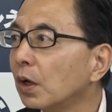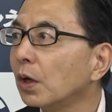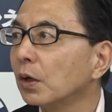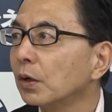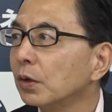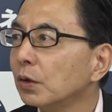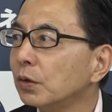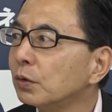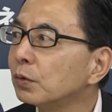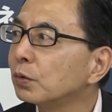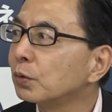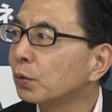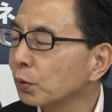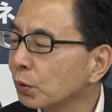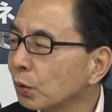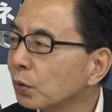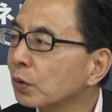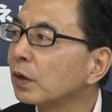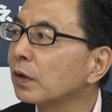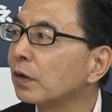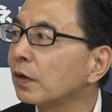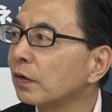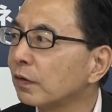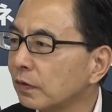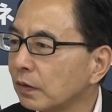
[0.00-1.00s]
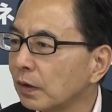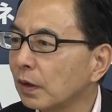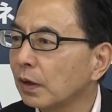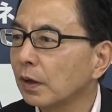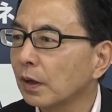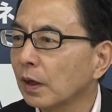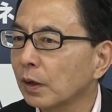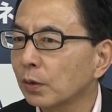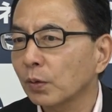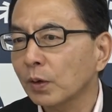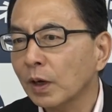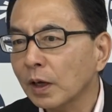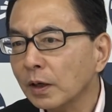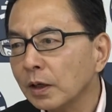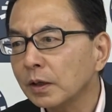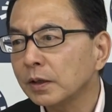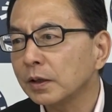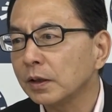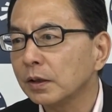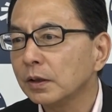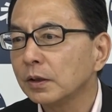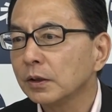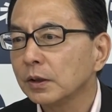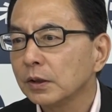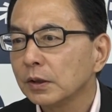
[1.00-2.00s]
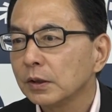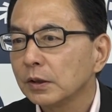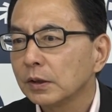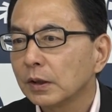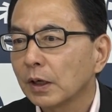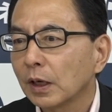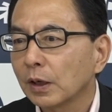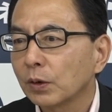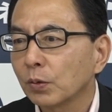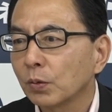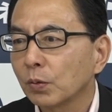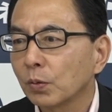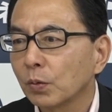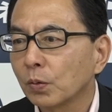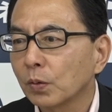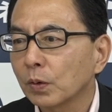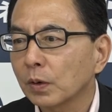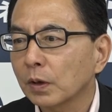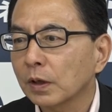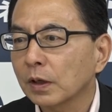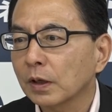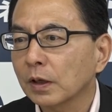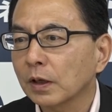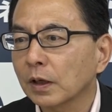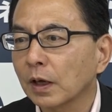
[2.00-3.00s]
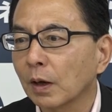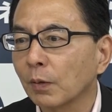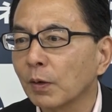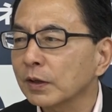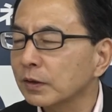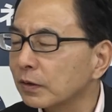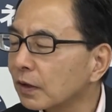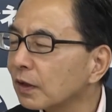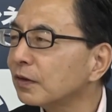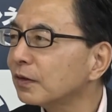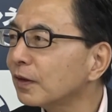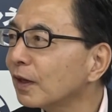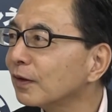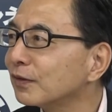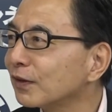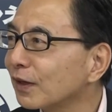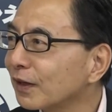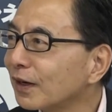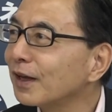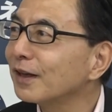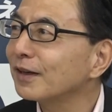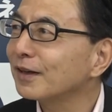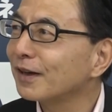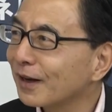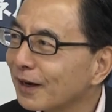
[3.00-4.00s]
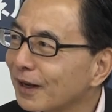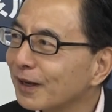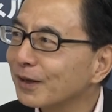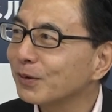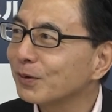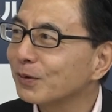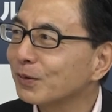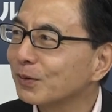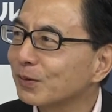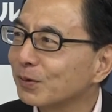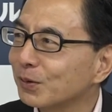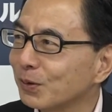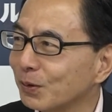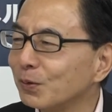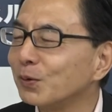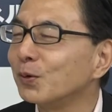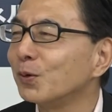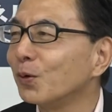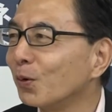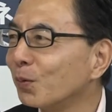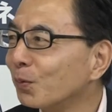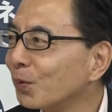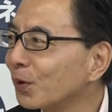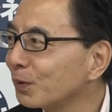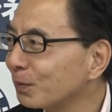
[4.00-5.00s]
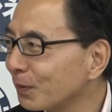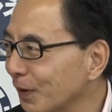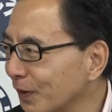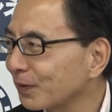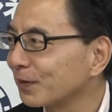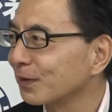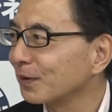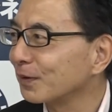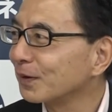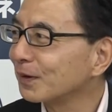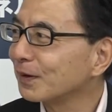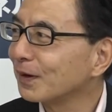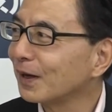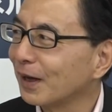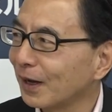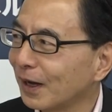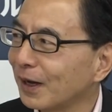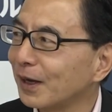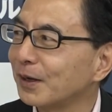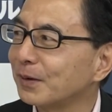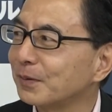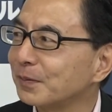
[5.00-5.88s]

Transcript: ということでですね、あのかなりあの変わってきたんじゃないかなというふうに思います。うんはい、結